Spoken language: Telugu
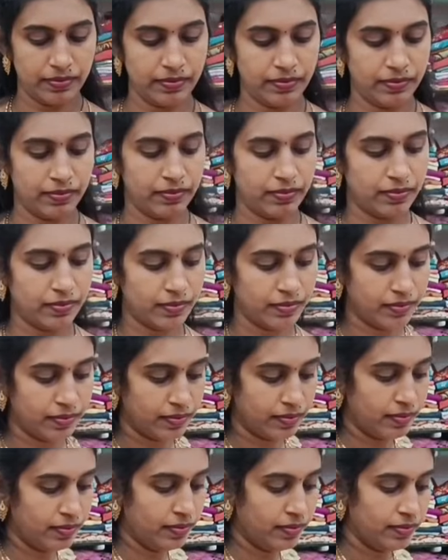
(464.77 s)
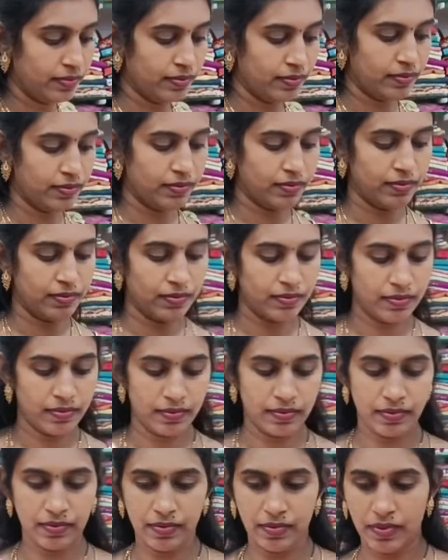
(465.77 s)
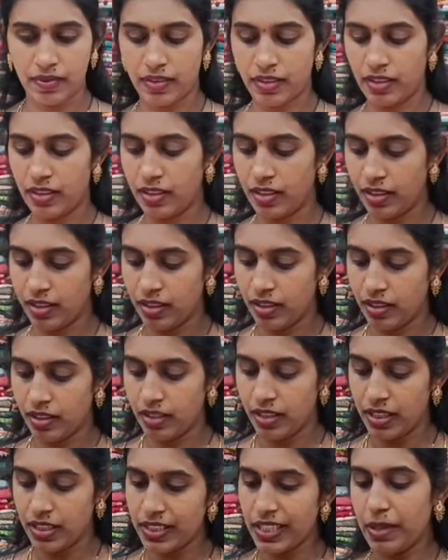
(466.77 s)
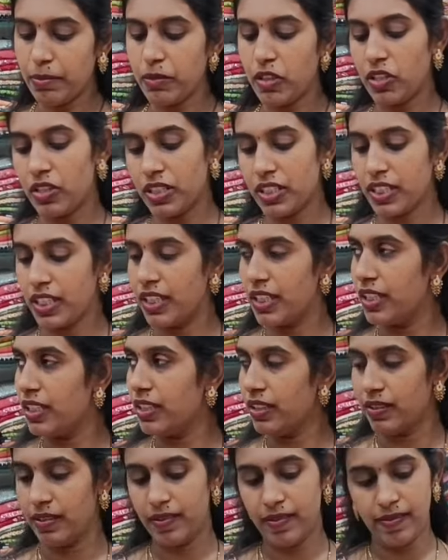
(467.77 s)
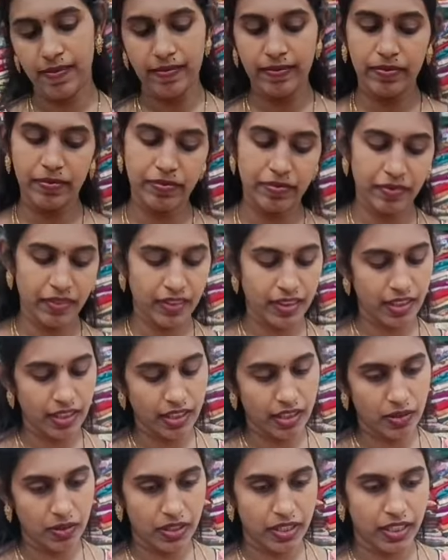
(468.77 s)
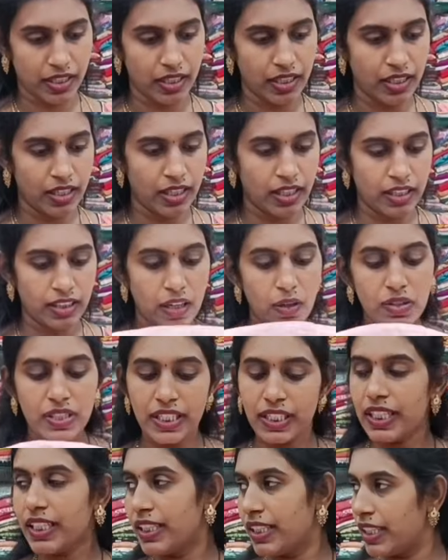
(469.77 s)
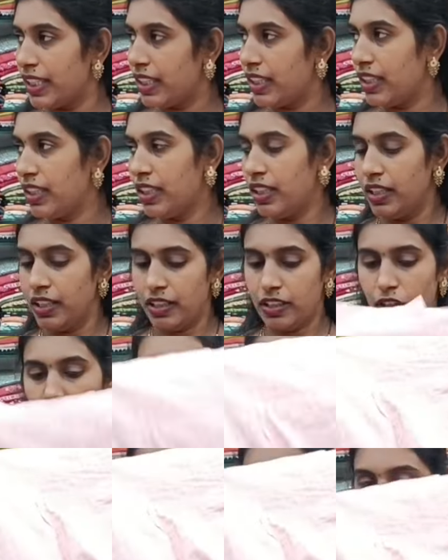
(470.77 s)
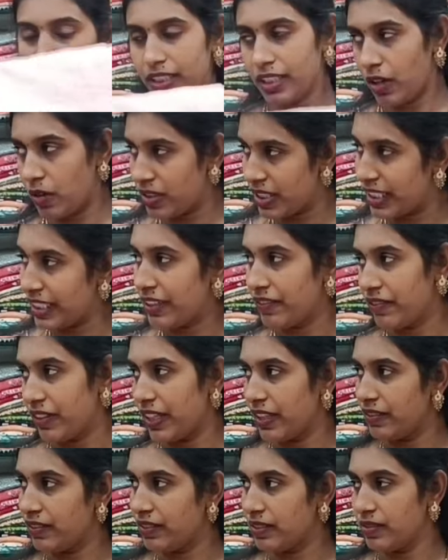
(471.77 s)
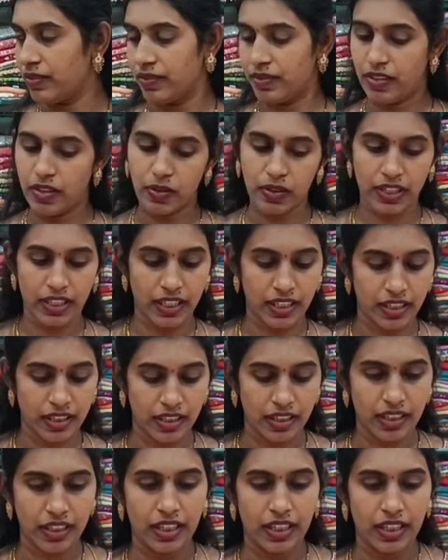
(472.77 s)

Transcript: టాప్సే కాదు మేడం అవి సింగిల్ ప్లాజాస్ కూడా వస్తాయి అనమాట అవి కూడా థౌజండ్ కి త్రీ వస్తాయి మేడం థౌజండ్ కి త్రీ త్రీ టాప్స్ అయితే థౌజండ్ కి ఫైవ్ ఫైవ్ ఓకే